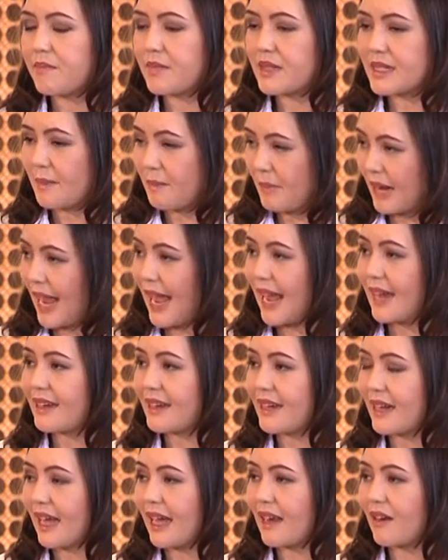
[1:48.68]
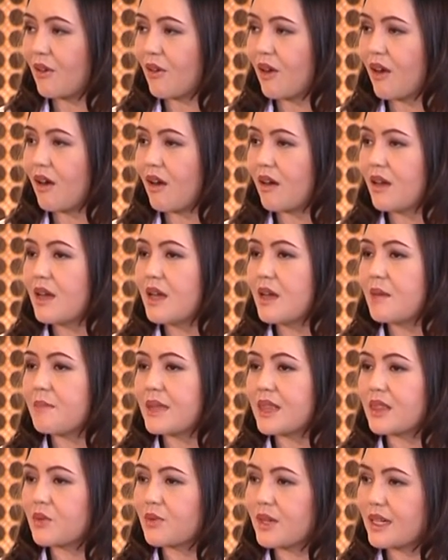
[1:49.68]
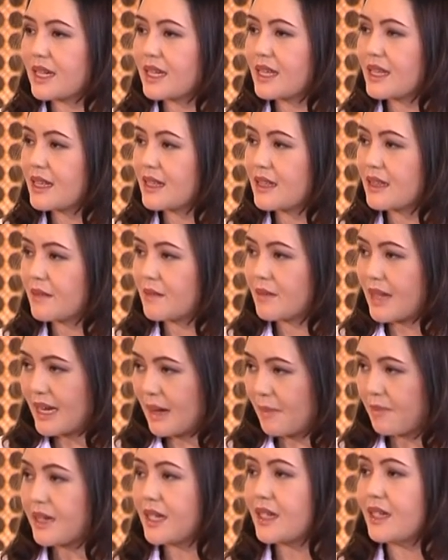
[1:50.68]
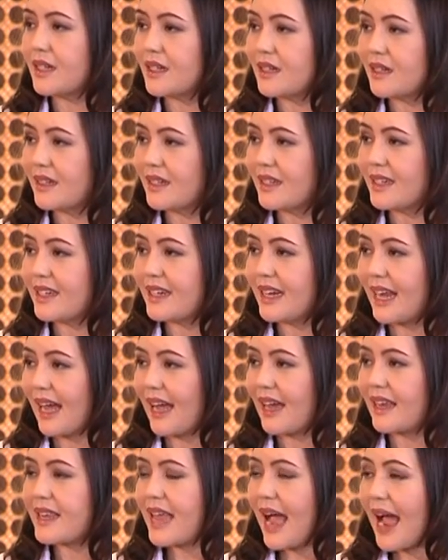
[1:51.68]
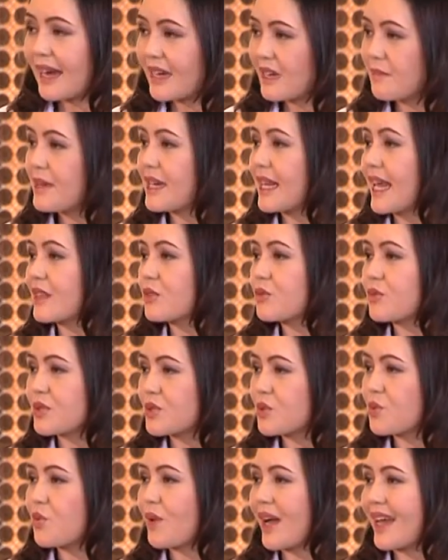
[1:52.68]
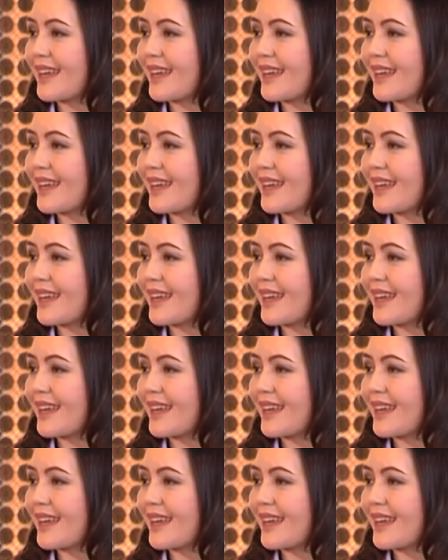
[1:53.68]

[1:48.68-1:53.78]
สำคัญนะคคะแล้วก็เป็นตัวที่อันดับหนึ่งเลยนะคคะยานี้เป็นแค่ตัวช่วย